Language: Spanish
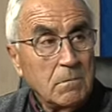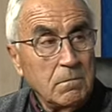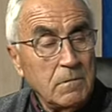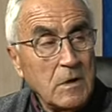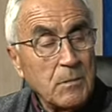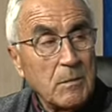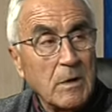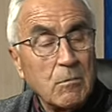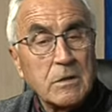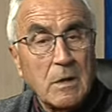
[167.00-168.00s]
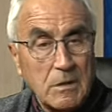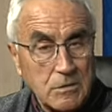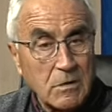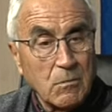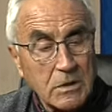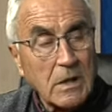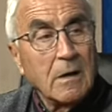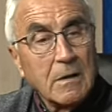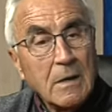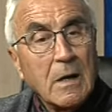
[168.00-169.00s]
en la primera vuelta o la segunda vuelta,
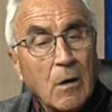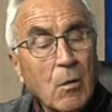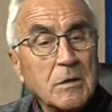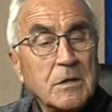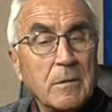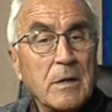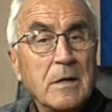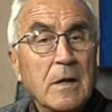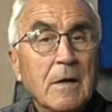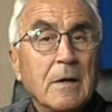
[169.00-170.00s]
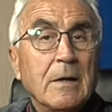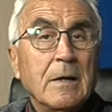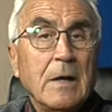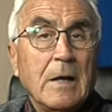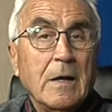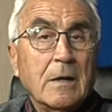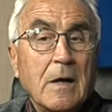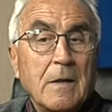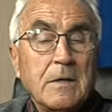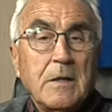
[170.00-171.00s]
ha jugado bastante bien. El
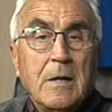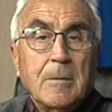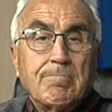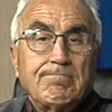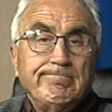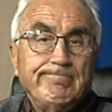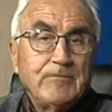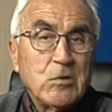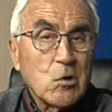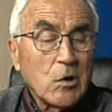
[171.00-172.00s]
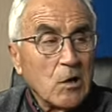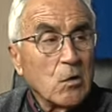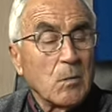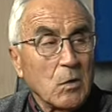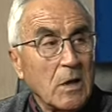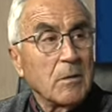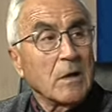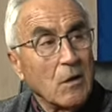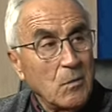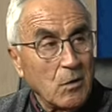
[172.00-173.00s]
cadete yo creo que podía haber
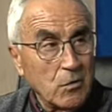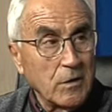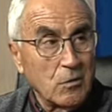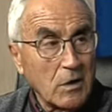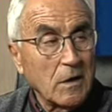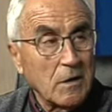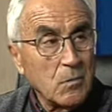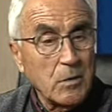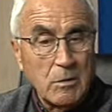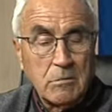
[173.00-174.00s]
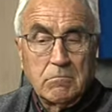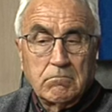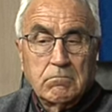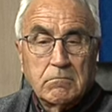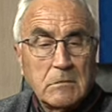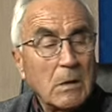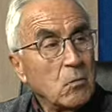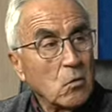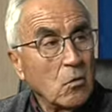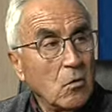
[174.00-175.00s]
quedado mejor de lo que ha quedado, pero bueno,
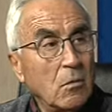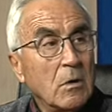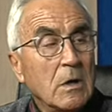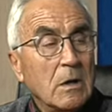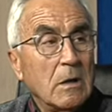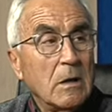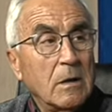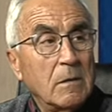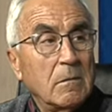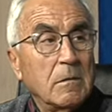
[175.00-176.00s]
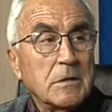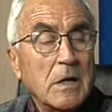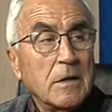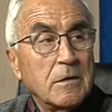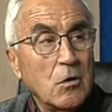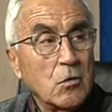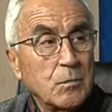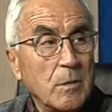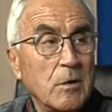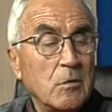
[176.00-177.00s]
tampoco eh, están entre los
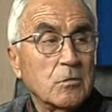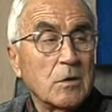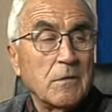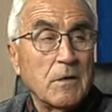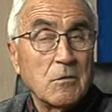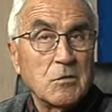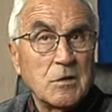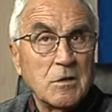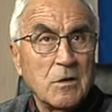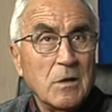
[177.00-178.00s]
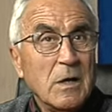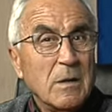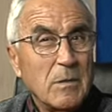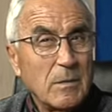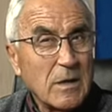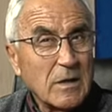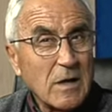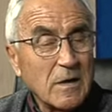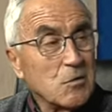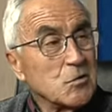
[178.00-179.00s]
primeros clasificados. No sé si me parece que han
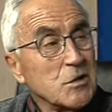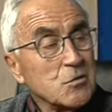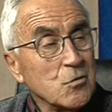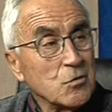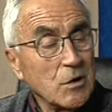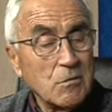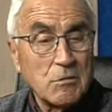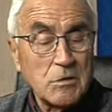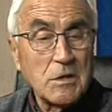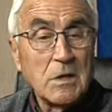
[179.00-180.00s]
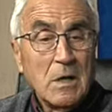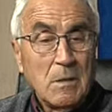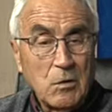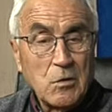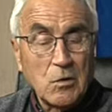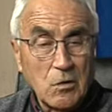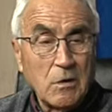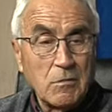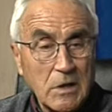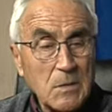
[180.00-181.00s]
quedado sextos, creo, una cosa así. Pero yo creo que era
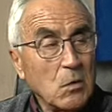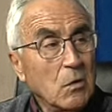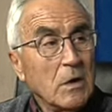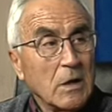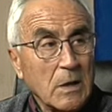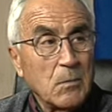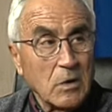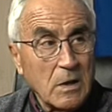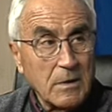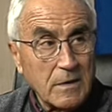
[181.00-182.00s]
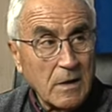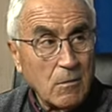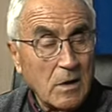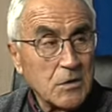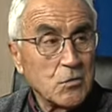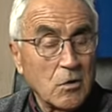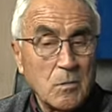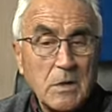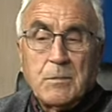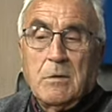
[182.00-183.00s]
un equipo que podía haber dado, hecho algo
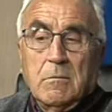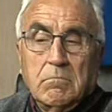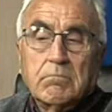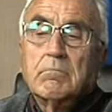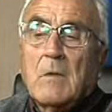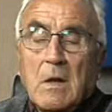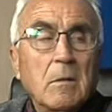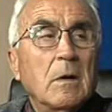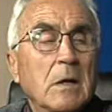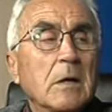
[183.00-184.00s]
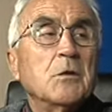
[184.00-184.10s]
más, pero eh,